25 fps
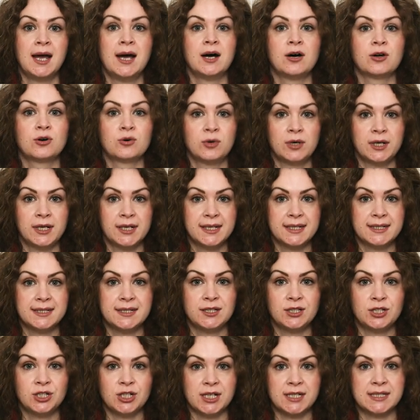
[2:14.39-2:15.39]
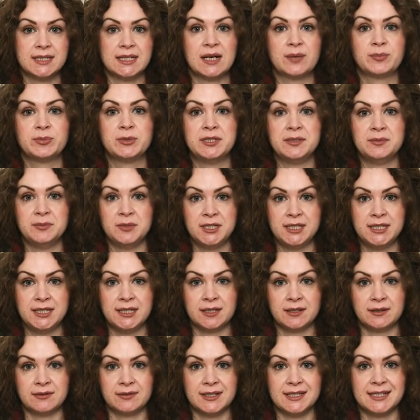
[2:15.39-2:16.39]
Ролики сейчас
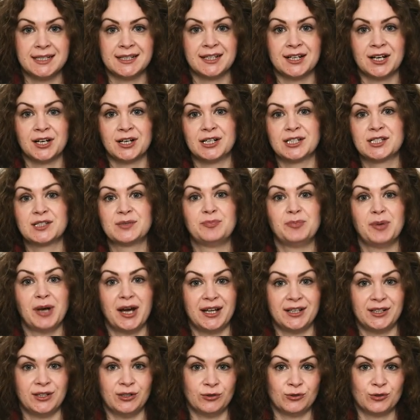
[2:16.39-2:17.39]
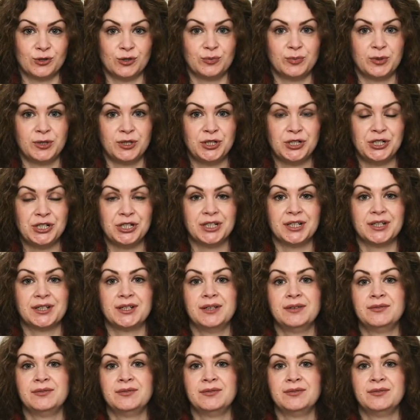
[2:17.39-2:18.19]
оптимизировать, это как раз пятая уже причина,